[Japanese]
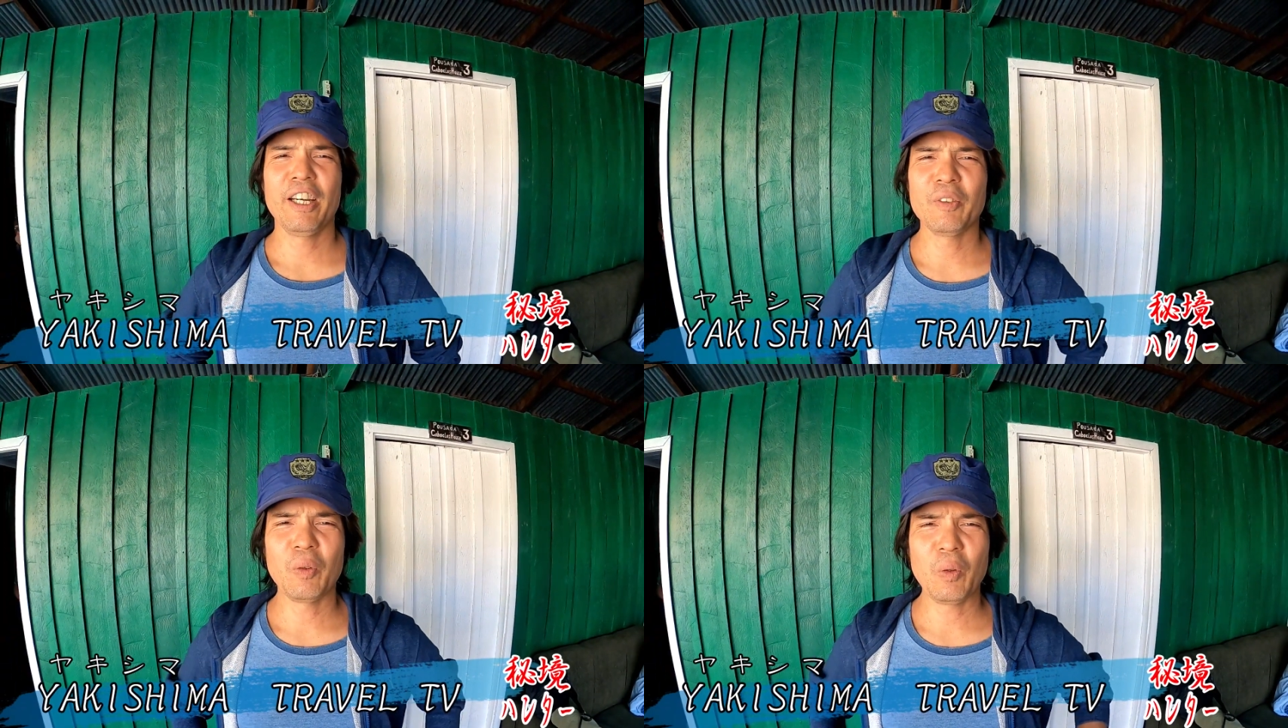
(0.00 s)

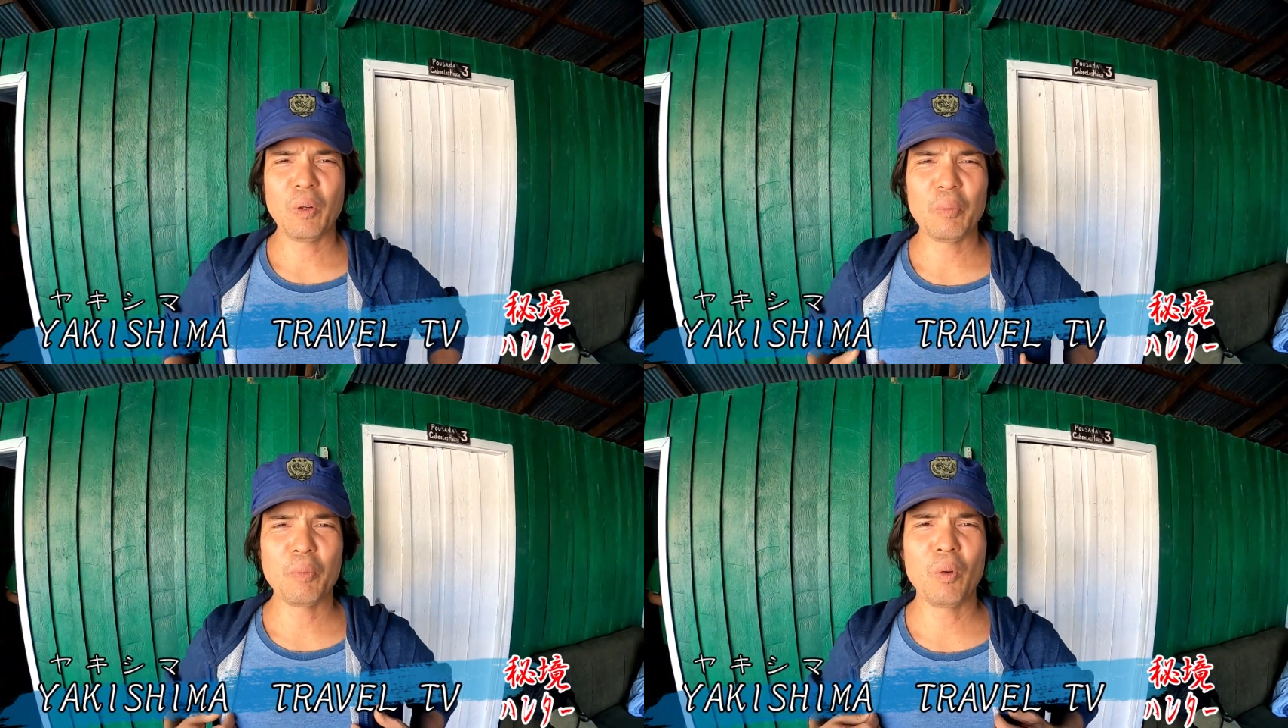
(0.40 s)
あ
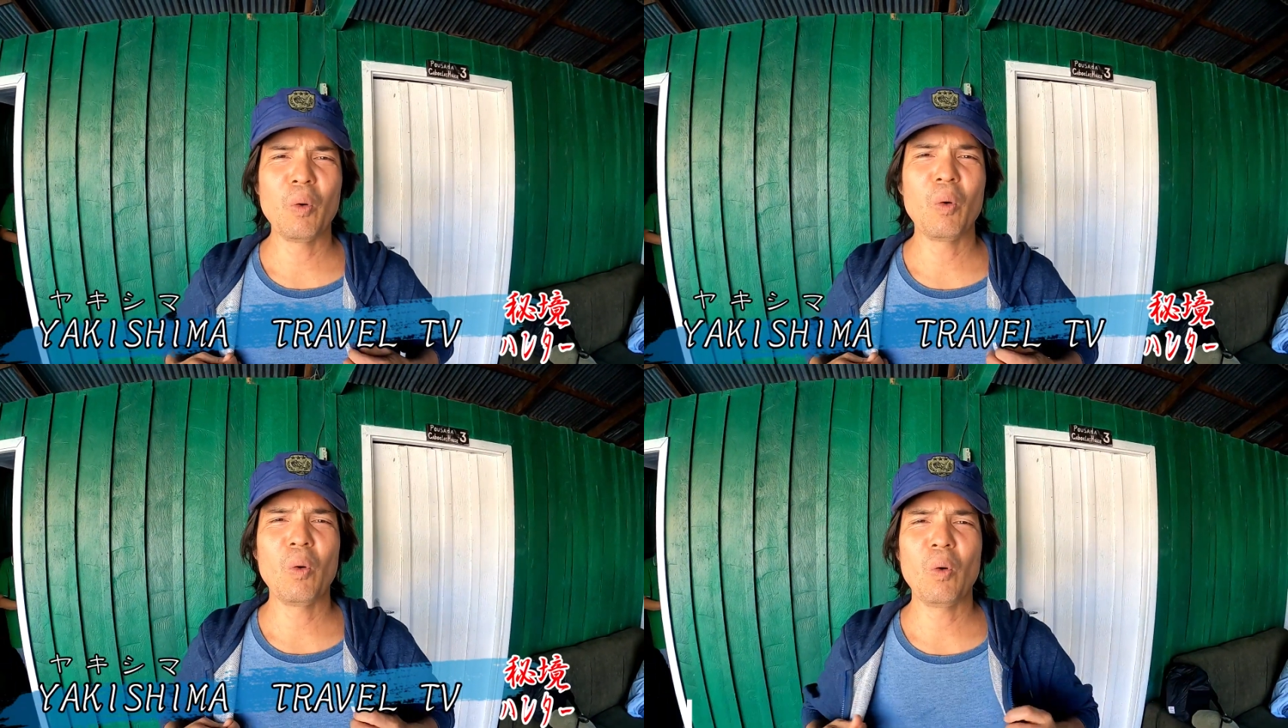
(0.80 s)
のー、
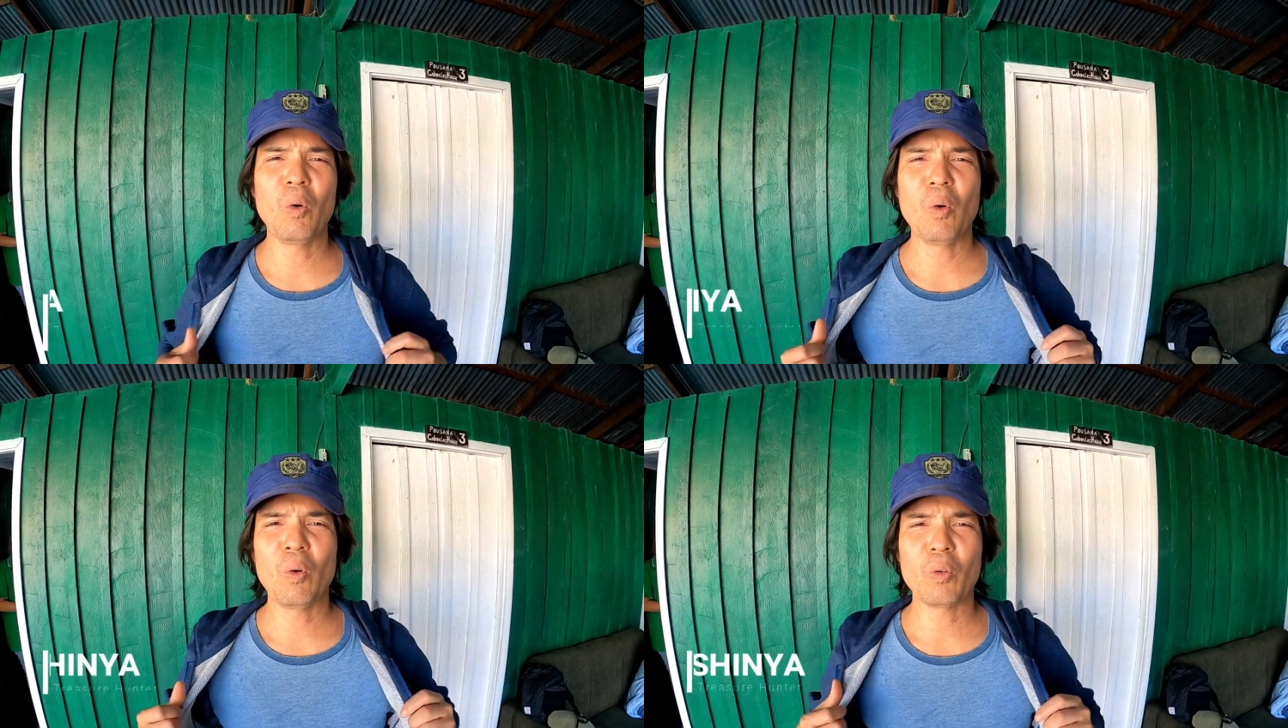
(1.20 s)

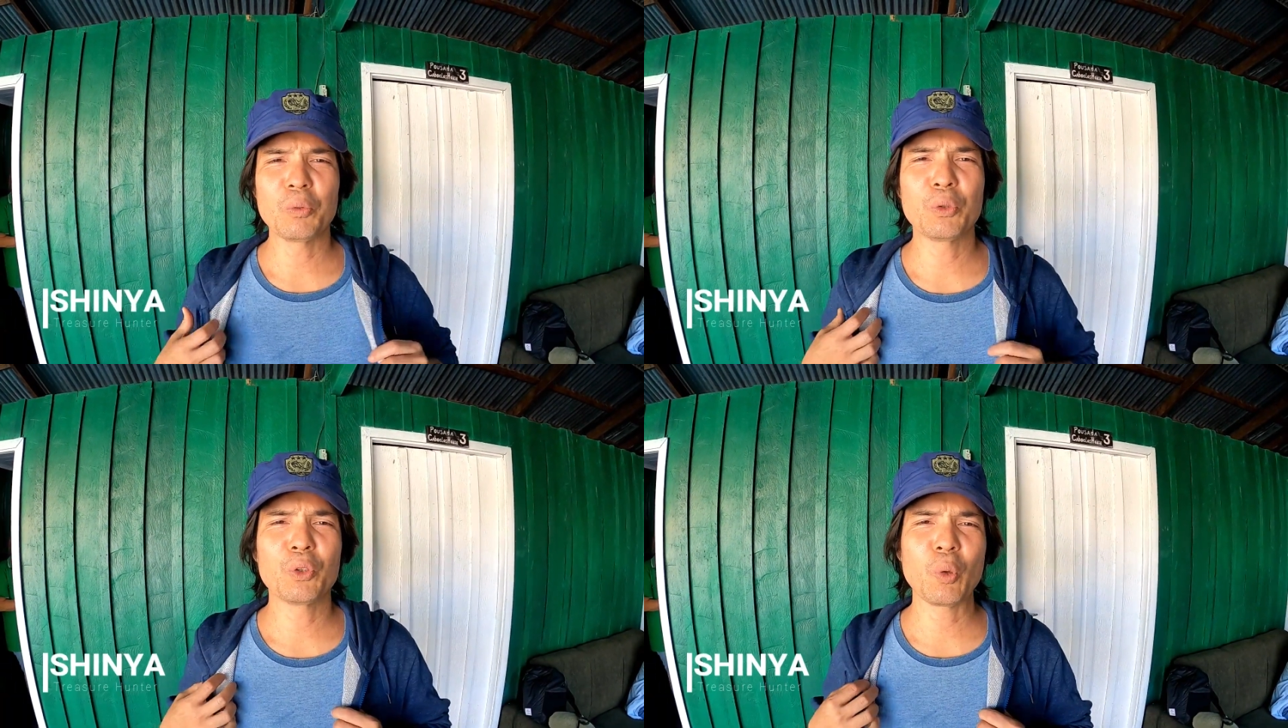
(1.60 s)
もう、この
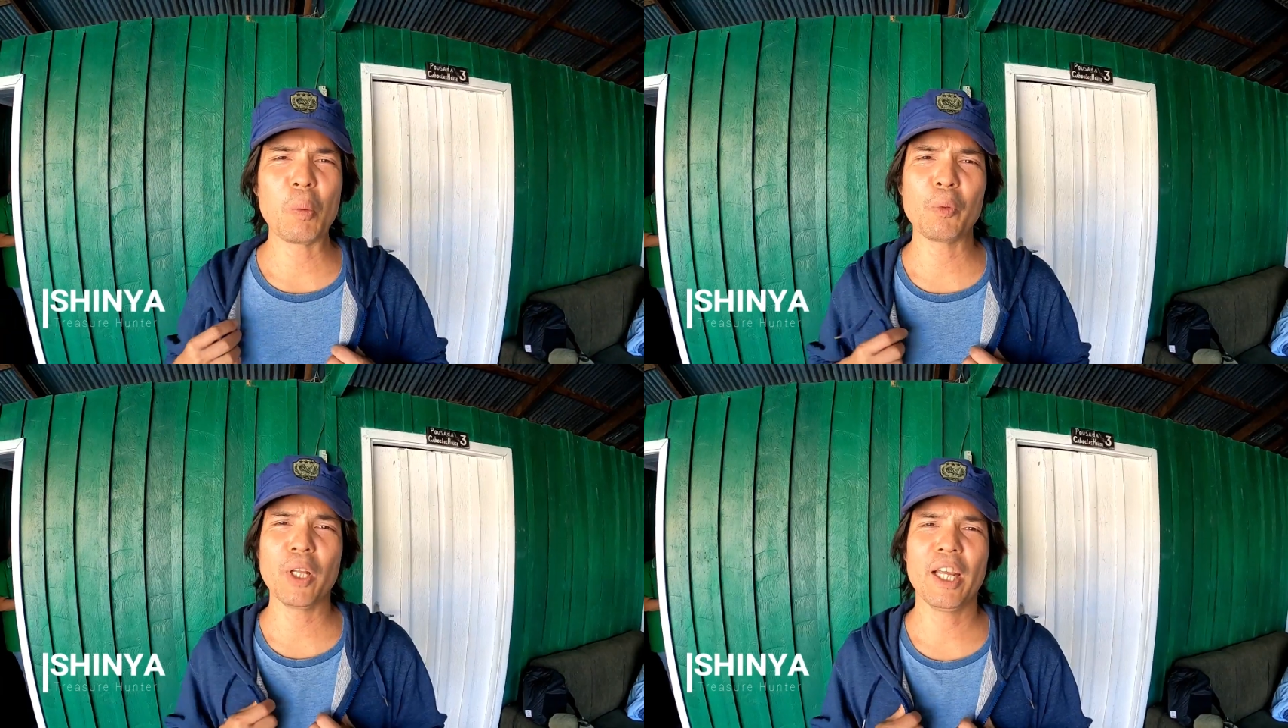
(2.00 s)
服装
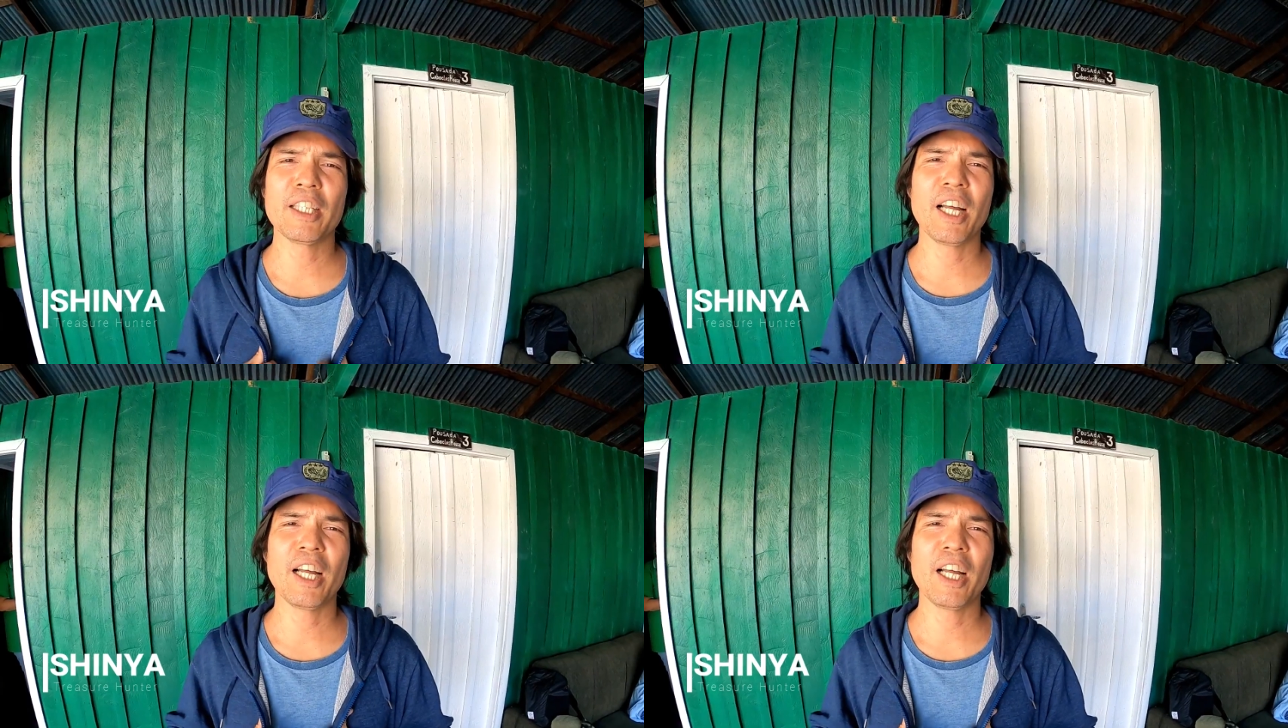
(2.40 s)
もね、